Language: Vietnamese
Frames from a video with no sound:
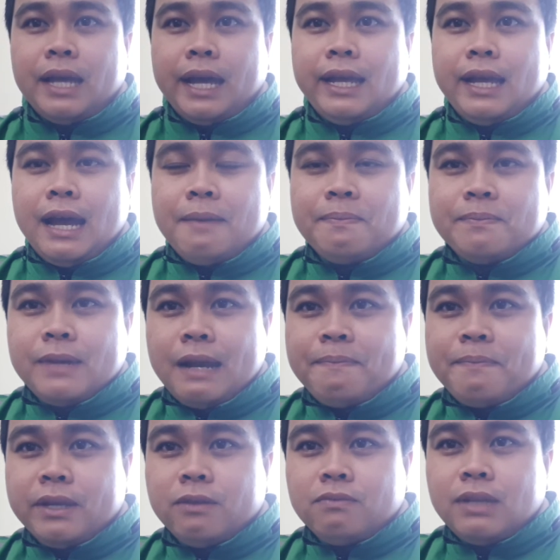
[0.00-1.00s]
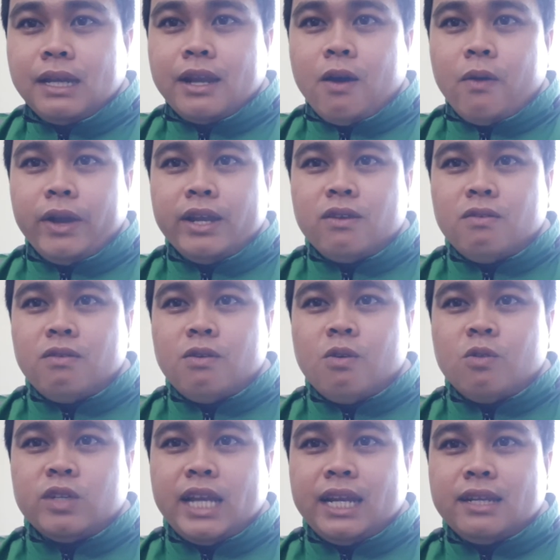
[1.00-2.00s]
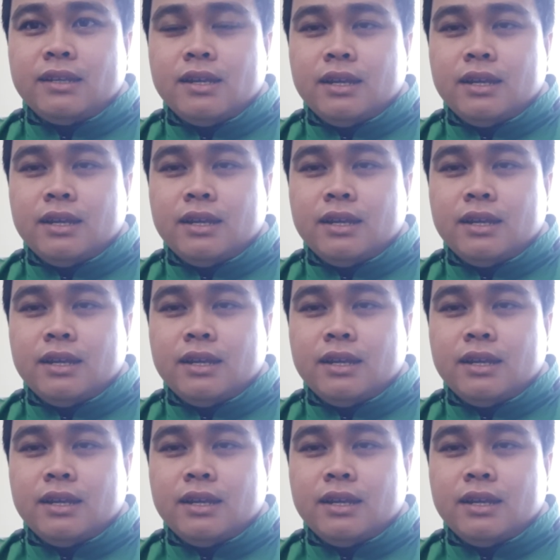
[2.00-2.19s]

chạy áp ráp mà chúng ta đội cái nón của Gojek